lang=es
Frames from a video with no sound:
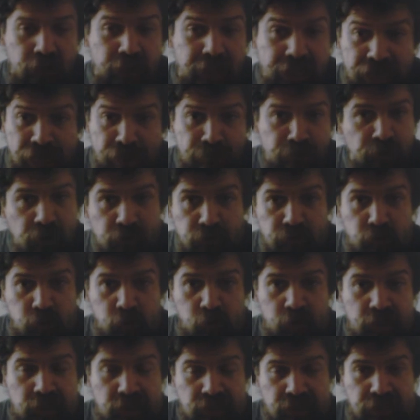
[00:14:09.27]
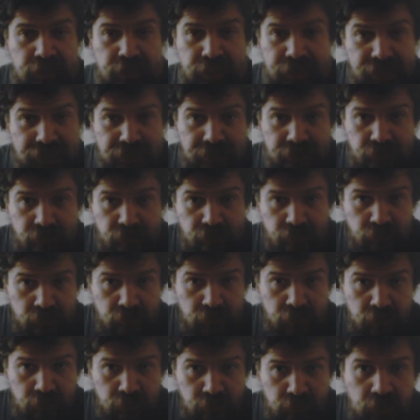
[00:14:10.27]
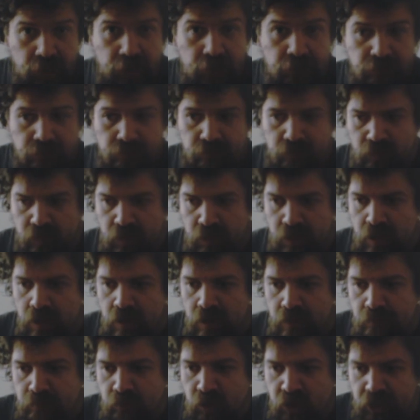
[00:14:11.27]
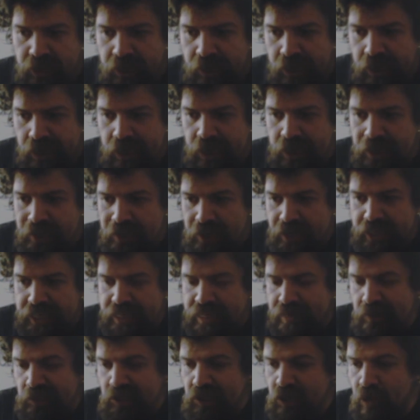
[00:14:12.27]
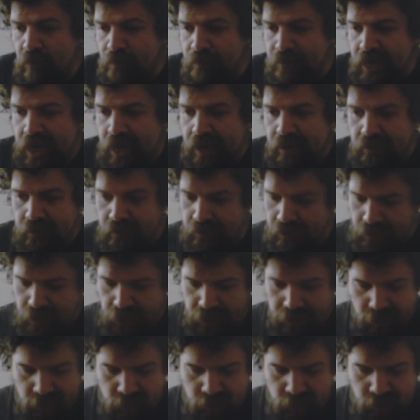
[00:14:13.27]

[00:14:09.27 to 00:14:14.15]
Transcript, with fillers: el de Capcom o el CDK, ¿bien? Porque el que vaya a comprar, el que